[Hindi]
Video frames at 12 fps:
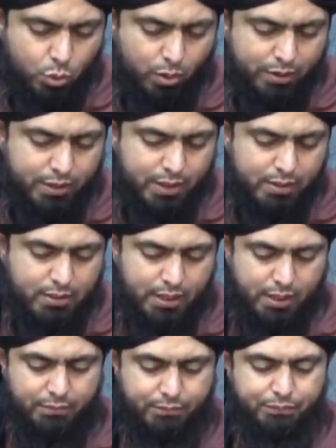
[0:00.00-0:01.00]

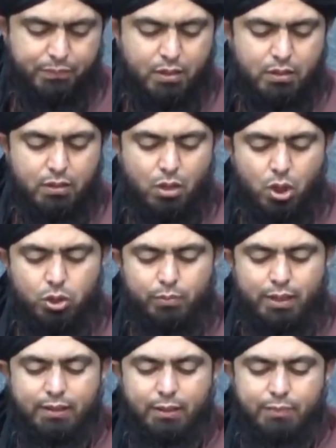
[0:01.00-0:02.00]
23 और
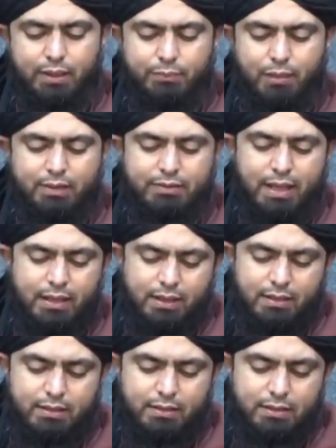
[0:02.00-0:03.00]
तुम्हारे रब ने यह बात तय
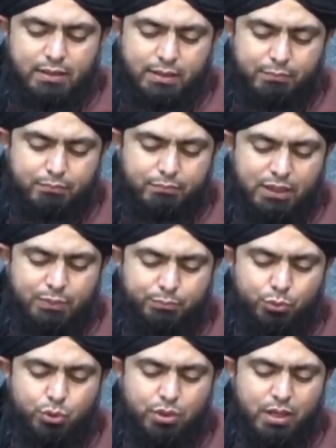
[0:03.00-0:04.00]
कर दी थी कि मत
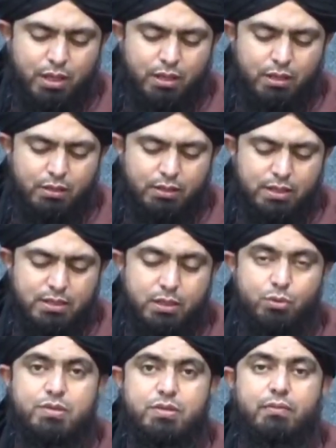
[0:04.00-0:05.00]
पूजना
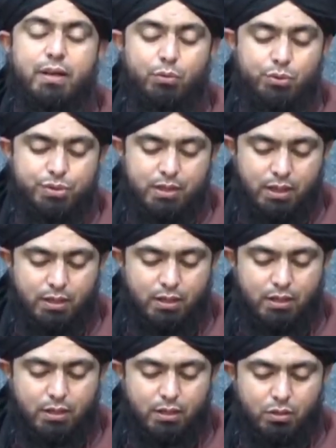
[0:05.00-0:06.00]
किसी को सवाए उसके
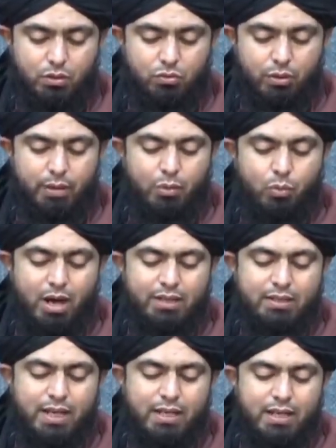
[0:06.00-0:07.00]
वबिल
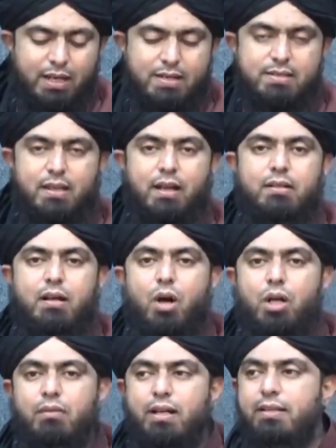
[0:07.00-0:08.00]
वालदेन एहसान
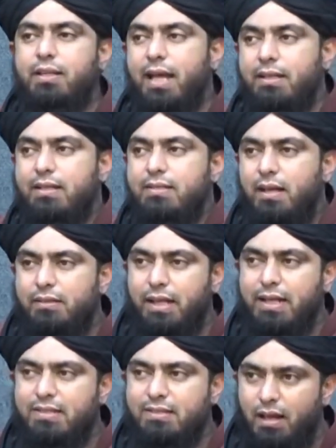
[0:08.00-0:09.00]
और वालदेन के
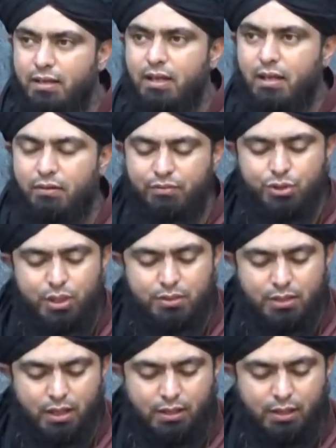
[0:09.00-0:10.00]
साथ एहसान की रविश
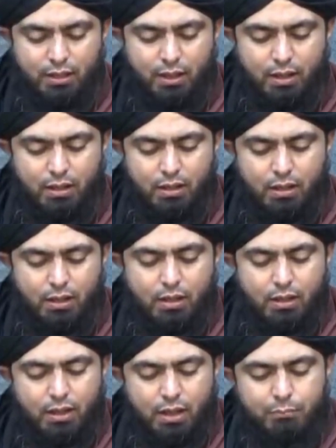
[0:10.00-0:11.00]
इख्तियार करना
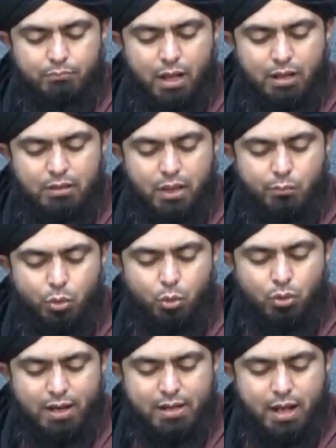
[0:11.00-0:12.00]
इम्मा
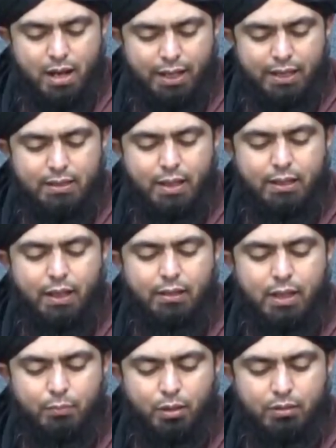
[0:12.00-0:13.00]
यबलुगन्ना इंद
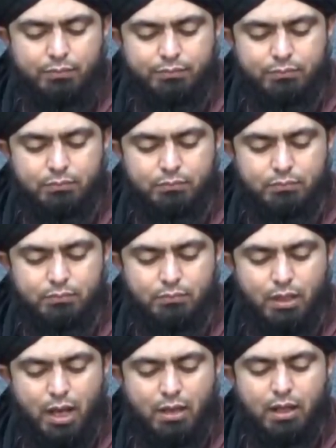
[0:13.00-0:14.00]
किबर
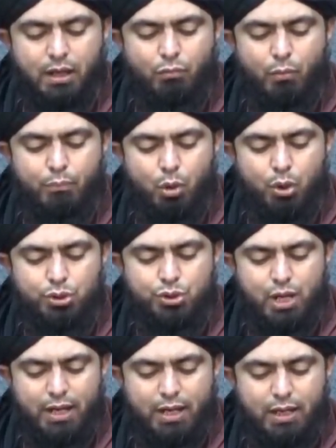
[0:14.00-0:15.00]
अगर वो पहुंच
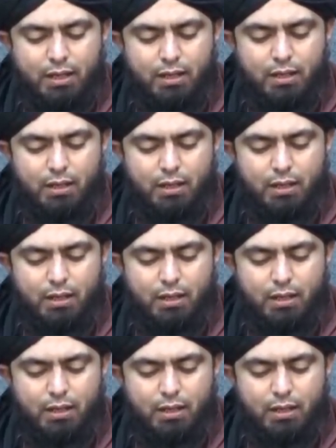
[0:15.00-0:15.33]
जाए